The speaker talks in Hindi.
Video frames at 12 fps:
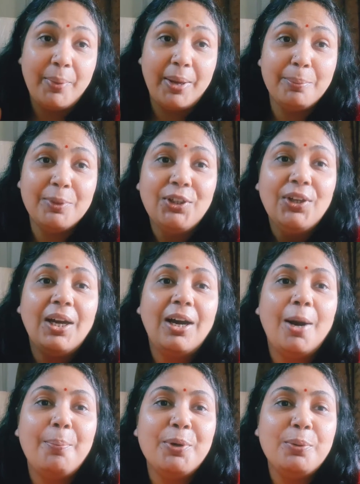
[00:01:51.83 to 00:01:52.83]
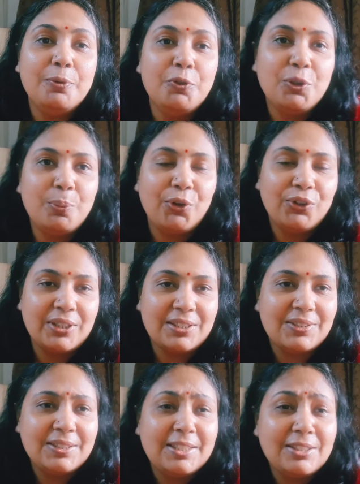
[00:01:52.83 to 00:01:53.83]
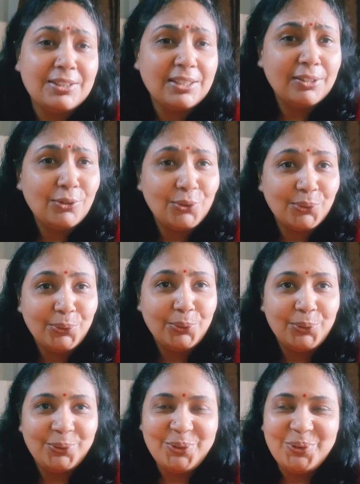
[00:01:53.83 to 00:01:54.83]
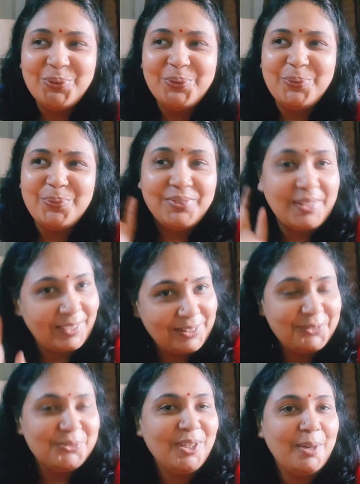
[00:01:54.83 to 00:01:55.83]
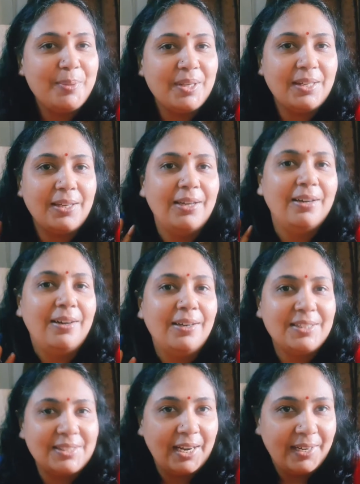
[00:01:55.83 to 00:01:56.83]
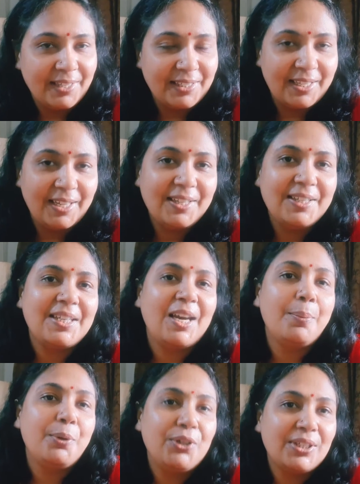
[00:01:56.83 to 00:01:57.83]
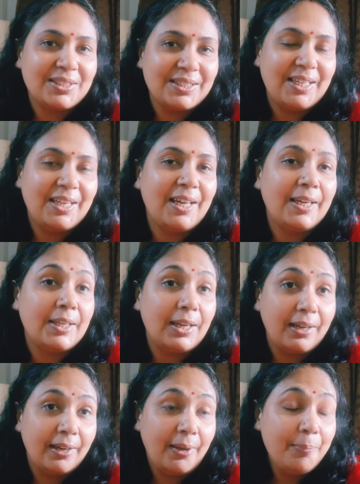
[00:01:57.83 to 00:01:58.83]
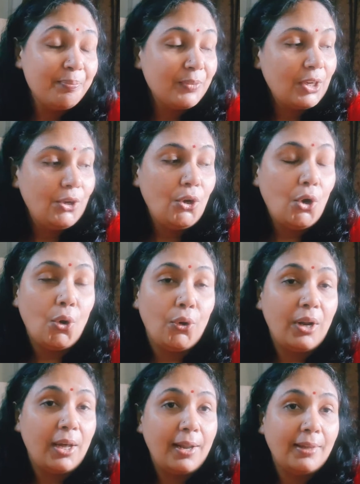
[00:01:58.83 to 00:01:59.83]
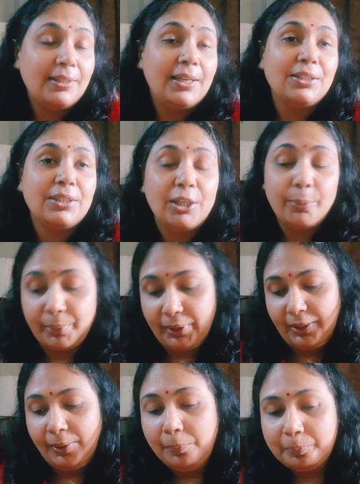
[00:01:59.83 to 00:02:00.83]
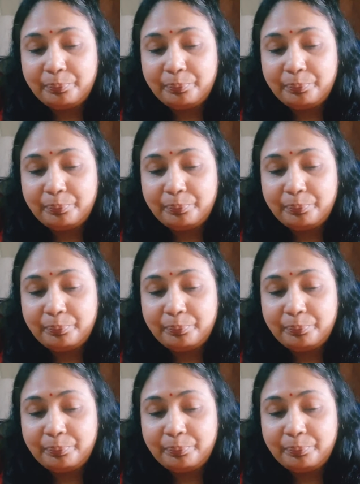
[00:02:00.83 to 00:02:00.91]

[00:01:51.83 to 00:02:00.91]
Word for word: मैम आप ब्यूटी प्रोडक्ट्स दीजिए तो देखती हूँ अभी डिसाइड नहीं है कि क्या प्रोडक्ट्स देना है क्या है और आराध्या अभी घर पे हैं